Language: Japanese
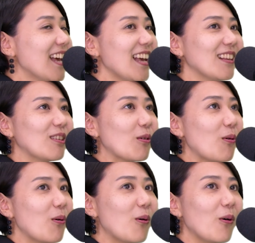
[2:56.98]
えっ
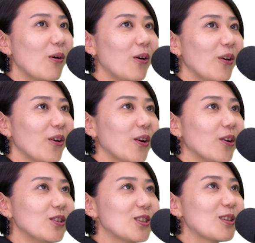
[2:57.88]
と
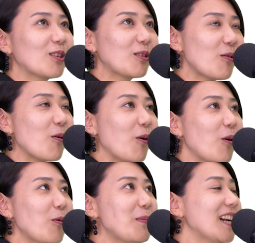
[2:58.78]
ずっと
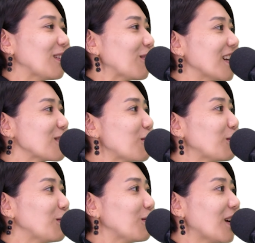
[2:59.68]
オペラとかそう
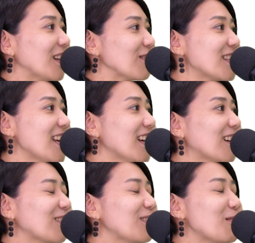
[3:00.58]
いうあの声楽